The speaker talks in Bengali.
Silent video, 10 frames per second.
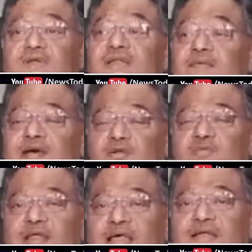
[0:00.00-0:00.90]
ওই লেবার
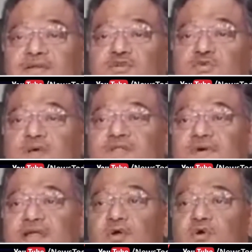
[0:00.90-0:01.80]
রুমে লালকৃষ্ণ
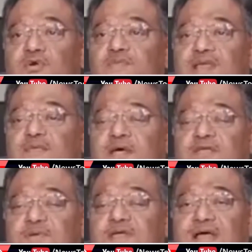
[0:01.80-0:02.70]
আদবানি অটল বিহারী
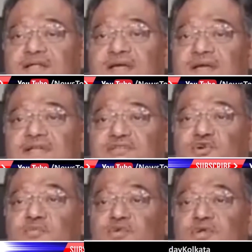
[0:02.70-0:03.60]
বাজপেয়ী না থাকলে
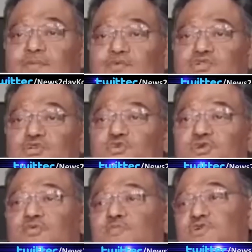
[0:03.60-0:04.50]
তৃণমূল নামক
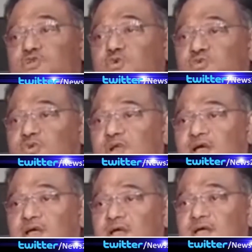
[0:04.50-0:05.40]
শিশুটি ভূমিষ্ঠ হতো
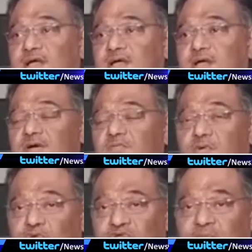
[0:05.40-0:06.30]
না
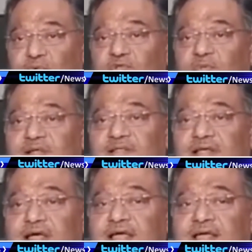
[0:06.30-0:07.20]
মমতা
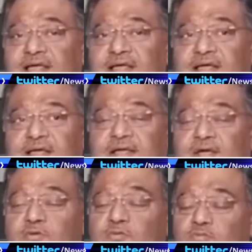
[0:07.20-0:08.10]
বন্দ্যোপাধ্যায়
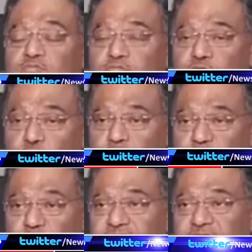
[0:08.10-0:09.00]

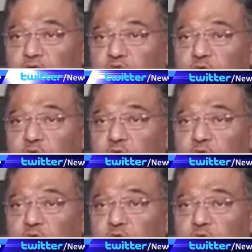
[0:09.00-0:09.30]
নব্বইয়ের